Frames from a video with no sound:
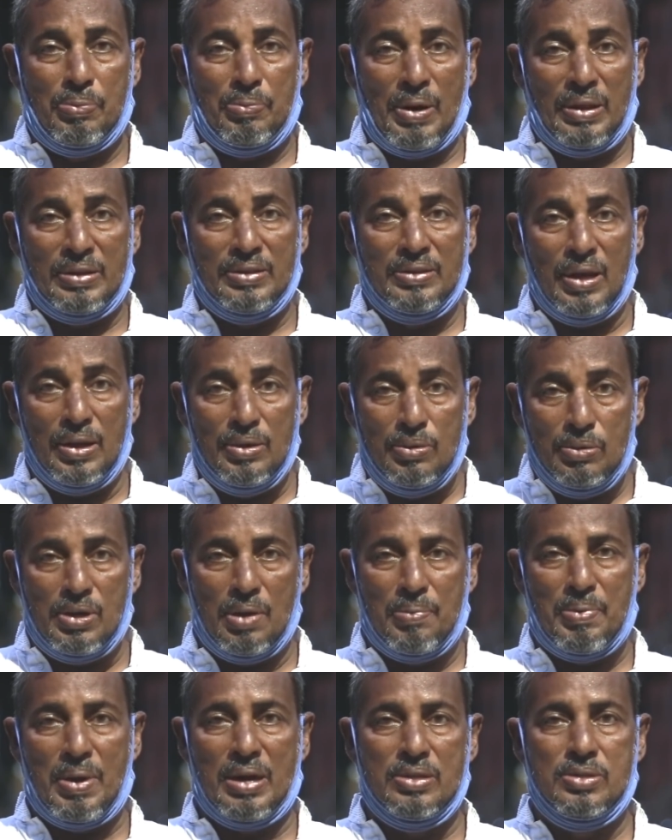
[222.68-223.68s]
ফান্দা
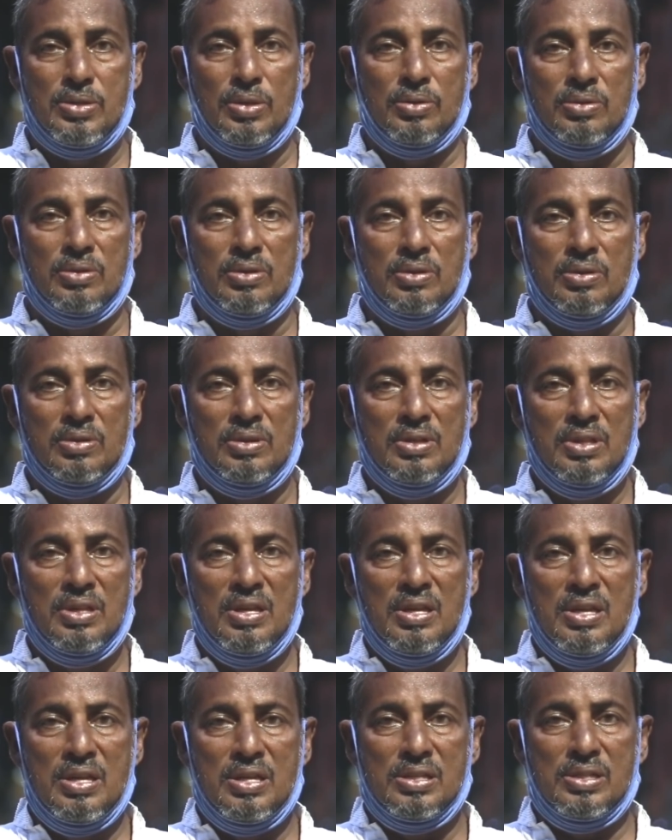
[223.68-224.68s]
লুটাবার জন্য
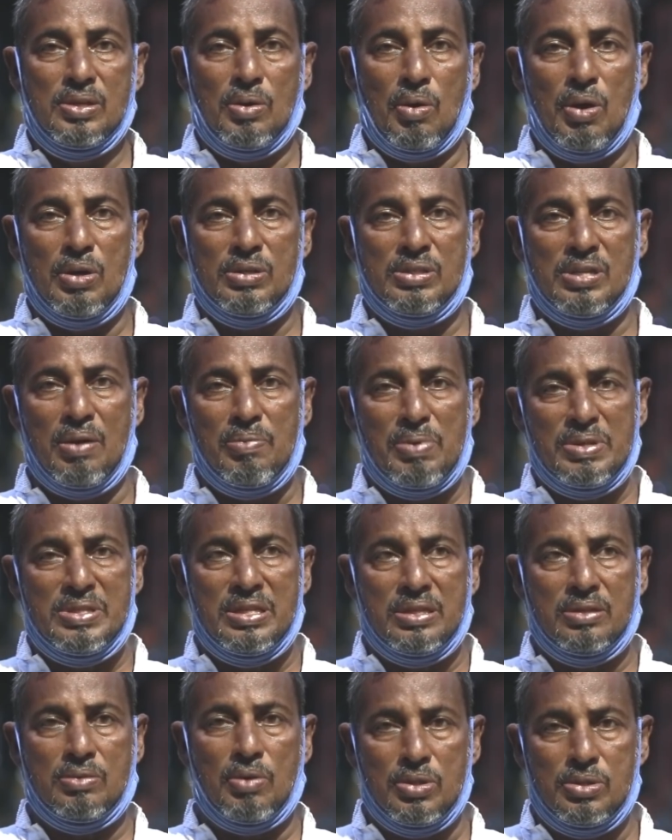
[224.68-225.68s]
সে
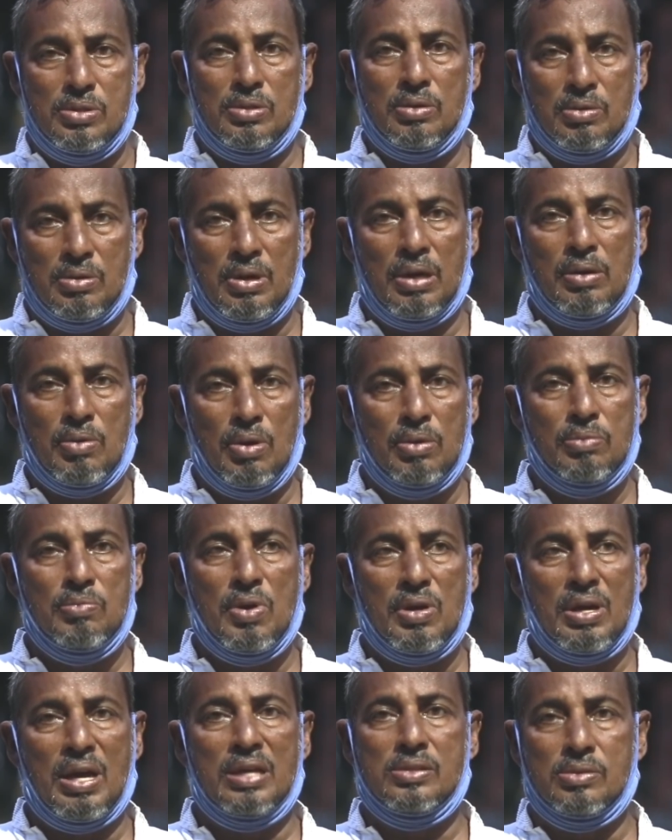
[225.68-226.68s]
অসামাজিক কর্ম
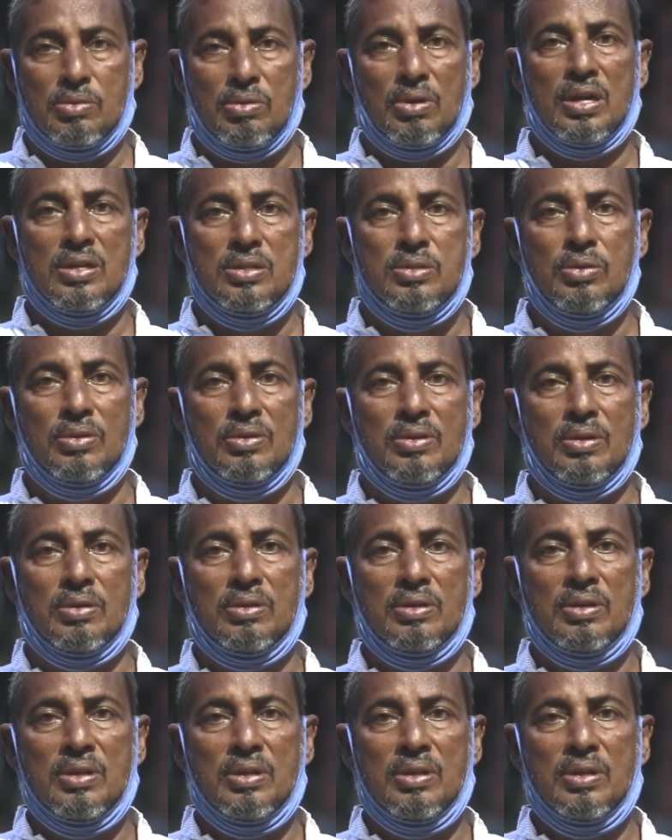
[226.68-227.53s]
কাজ করার জন্য